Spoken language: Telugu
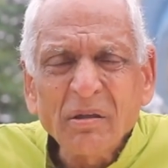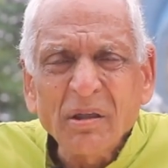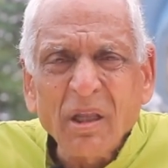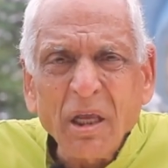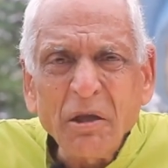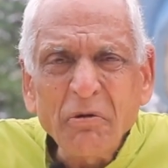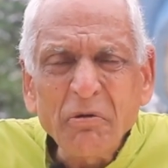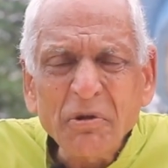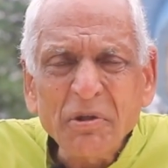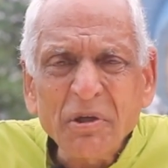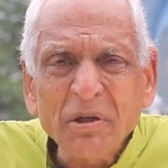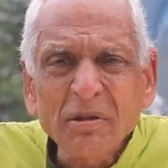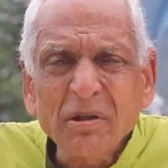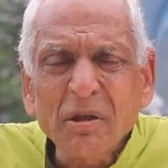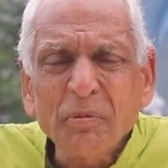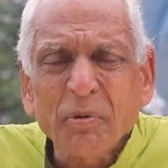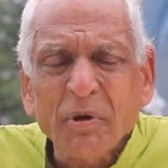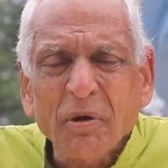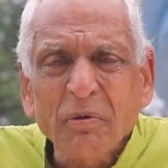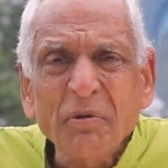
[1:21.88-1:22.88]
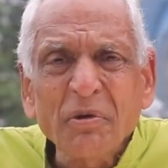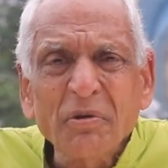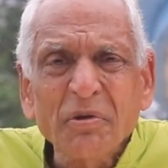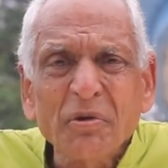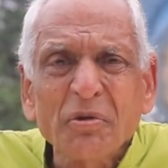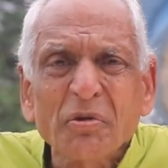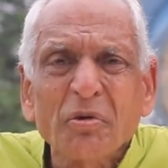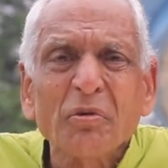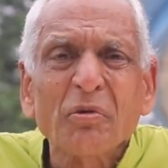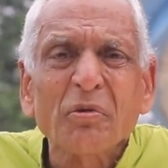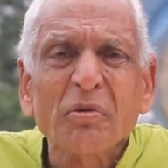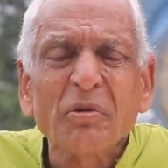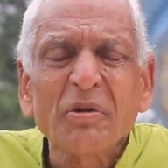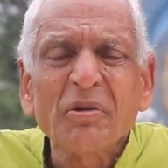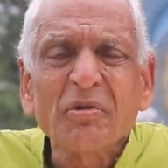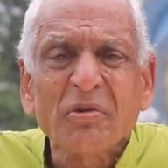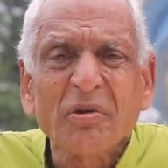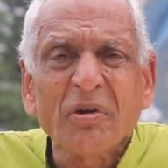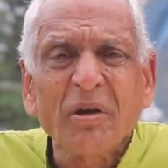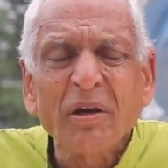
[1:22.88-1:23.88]
దైవశక్తి
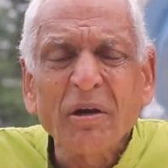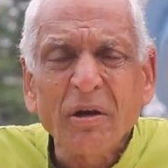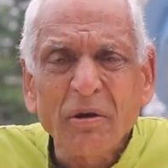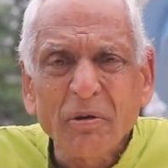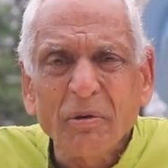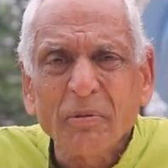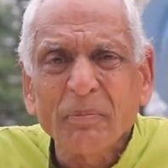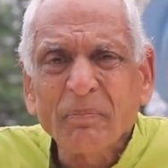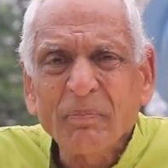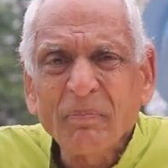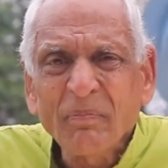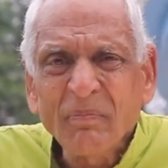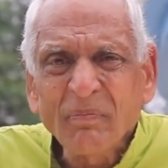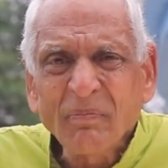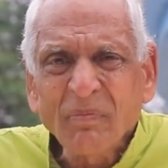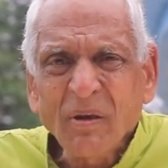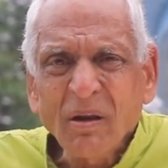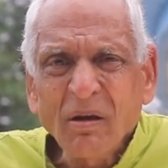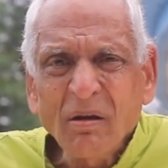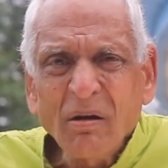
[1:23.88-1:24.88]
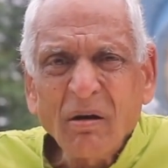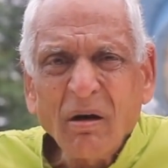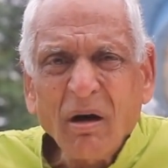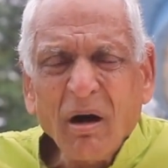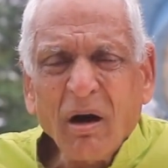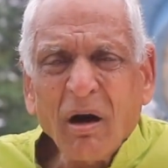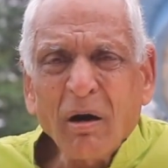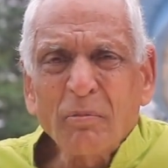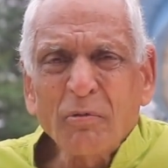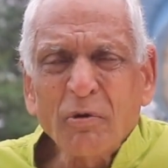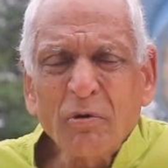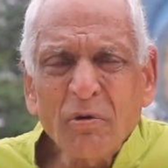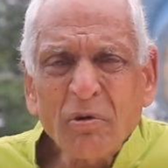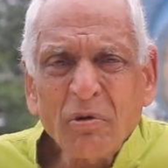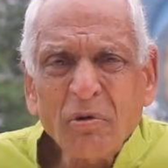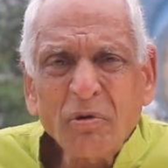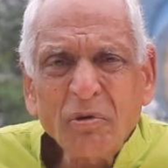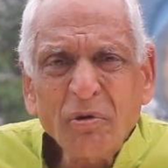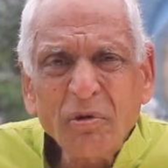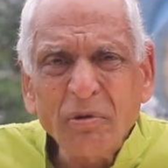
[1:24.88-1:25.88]
ప్రవేశిస్తుంటుంది స్త్రీలలో ఆ
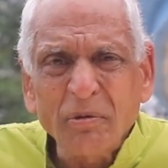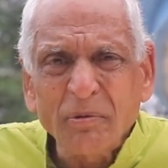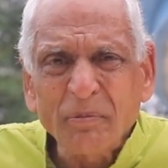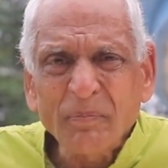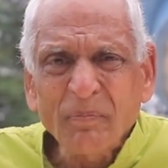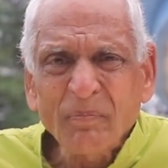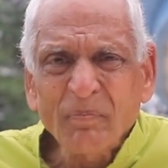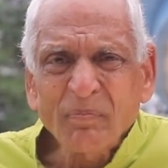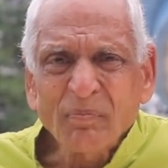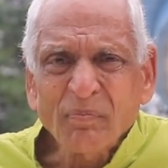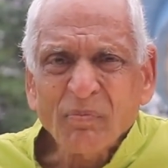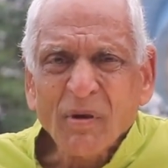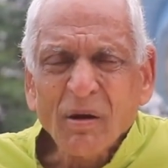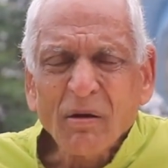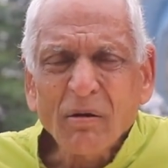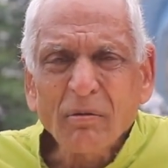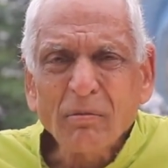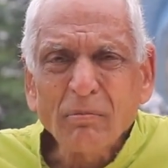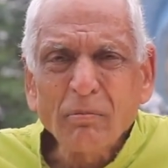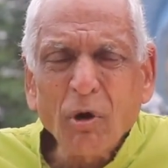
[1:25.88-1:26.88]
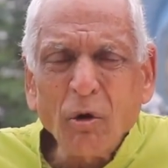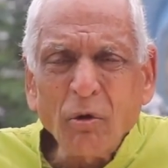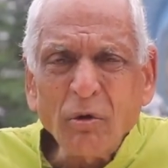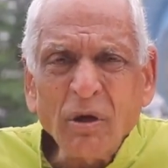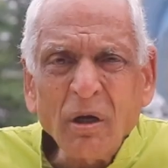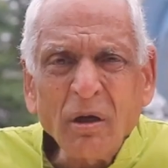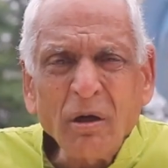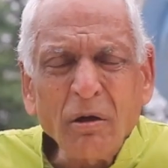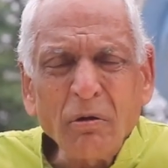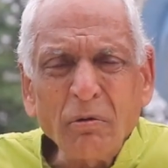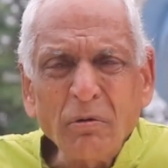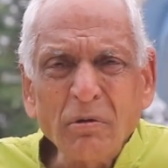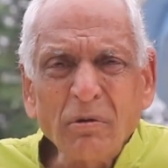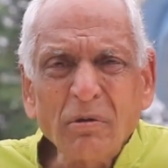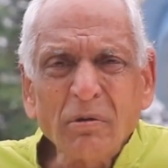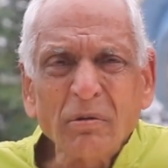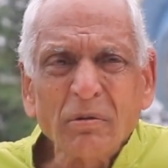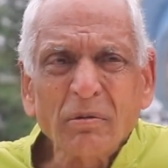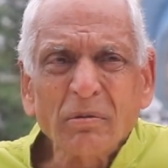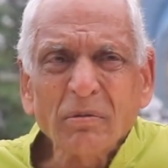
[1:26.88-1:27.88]
మూడు రోజులు మౌనంగా
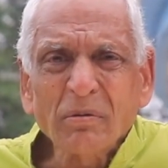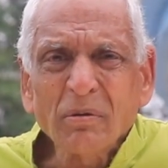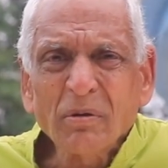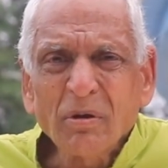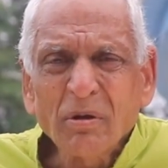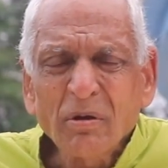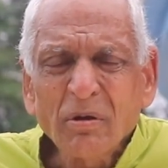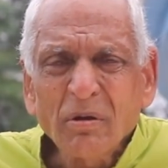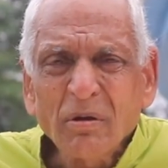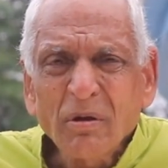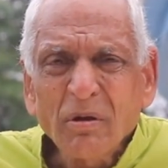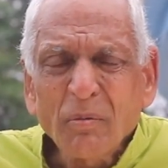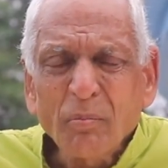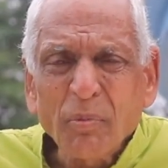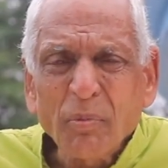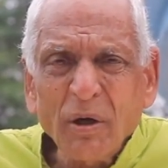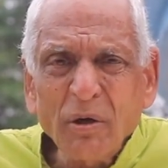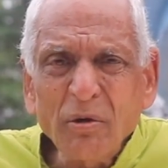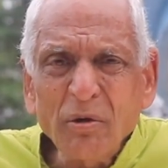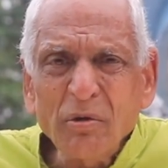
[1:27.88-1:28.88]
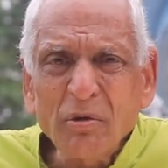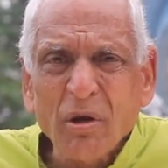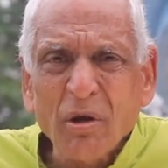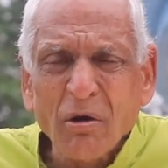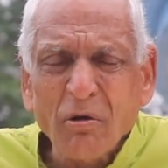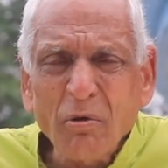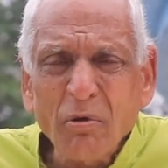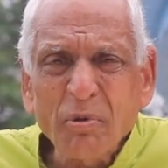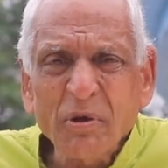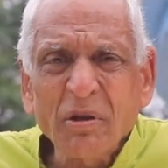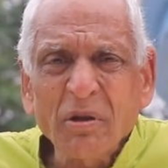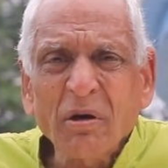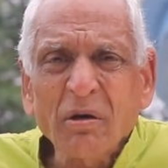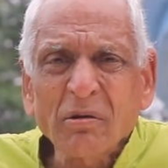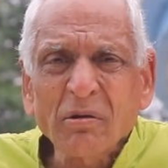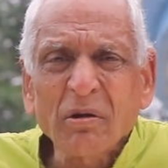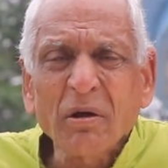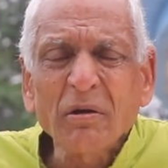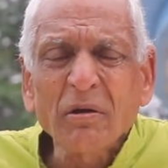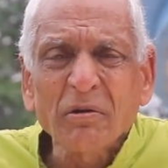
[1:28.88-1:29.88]
ఉంటూ పళ్ళు ద్రవ
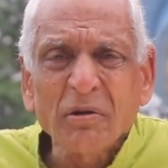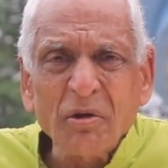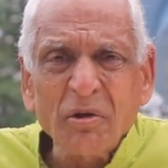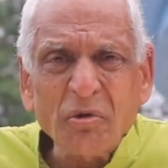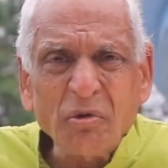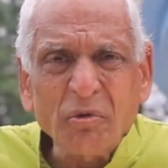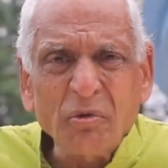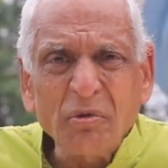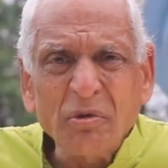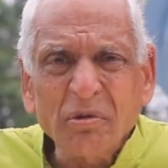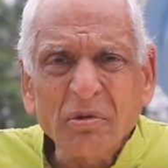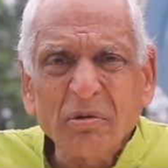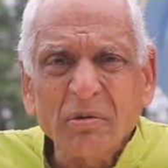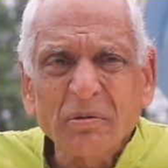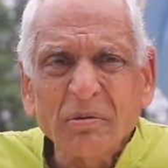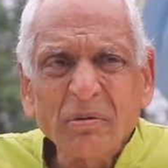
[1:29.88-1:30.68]
పదార్థాలు తీసుకుంటూ